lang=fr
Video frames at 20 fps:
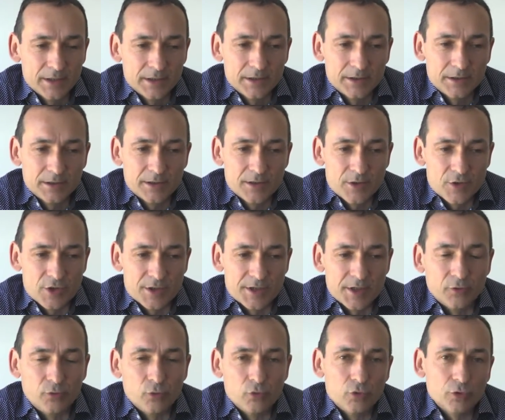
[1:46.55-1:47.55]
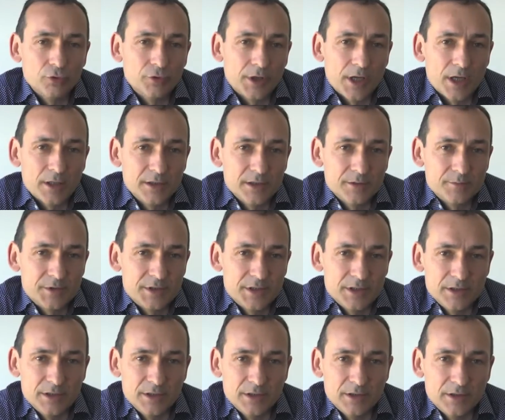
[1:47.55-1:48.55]
Euh, j'essaie J'essaye toujours de garder un
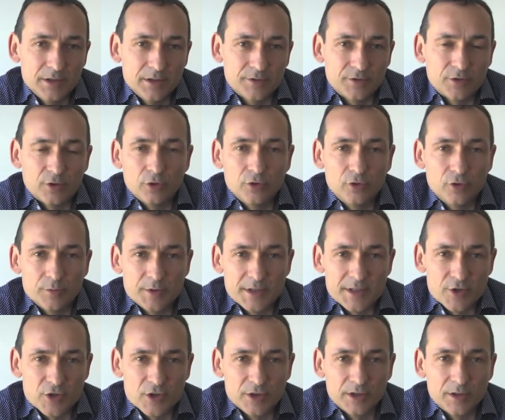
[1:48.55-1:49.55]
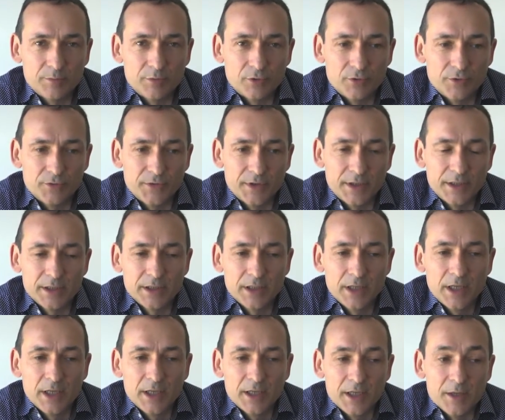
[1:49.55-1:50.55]
petit slot dans mes agendas pour le faire,
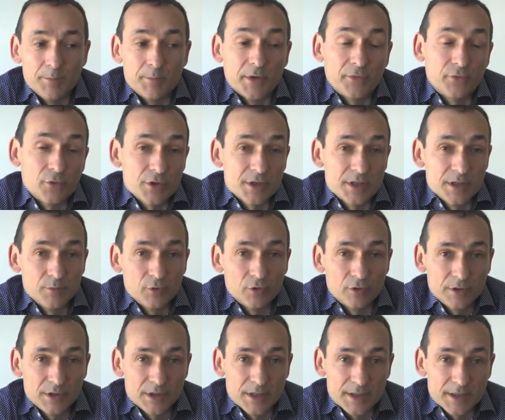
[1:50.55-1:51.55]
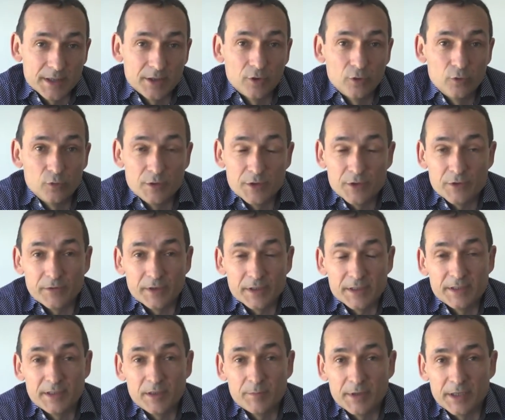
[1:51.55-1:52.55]
et pas forcément les écoles ou les
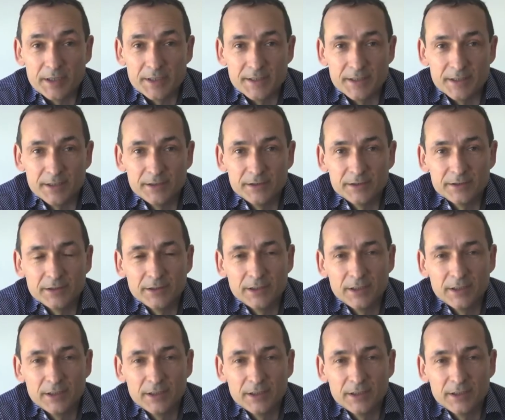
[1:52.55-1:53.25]
universités parisiennes.